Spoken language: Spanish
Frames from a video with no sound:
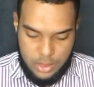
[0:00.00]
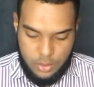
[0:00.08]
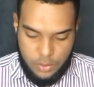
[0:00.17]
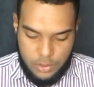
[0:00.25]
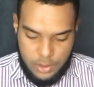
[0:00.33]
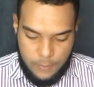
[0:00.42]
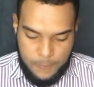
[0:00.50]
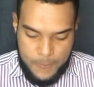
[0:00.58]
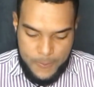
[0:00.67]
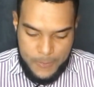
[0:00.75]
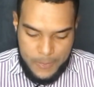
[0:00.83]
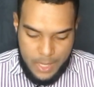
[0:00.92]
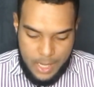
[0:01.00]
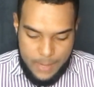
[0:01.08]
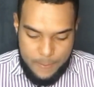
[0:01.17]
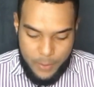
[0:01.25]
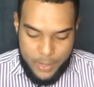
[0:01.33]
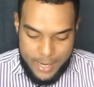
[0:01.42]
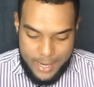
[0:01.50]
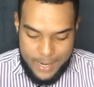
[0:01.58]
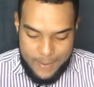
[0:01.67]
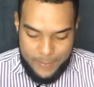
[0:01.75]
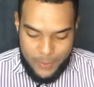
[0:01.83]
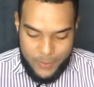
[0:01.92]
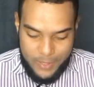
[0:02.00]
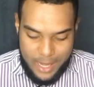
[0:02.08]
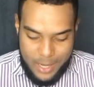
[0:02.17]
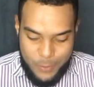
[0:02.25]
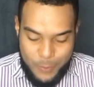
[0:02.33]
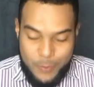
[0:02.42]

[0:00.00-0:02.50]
Entonces, por ejemplo, hay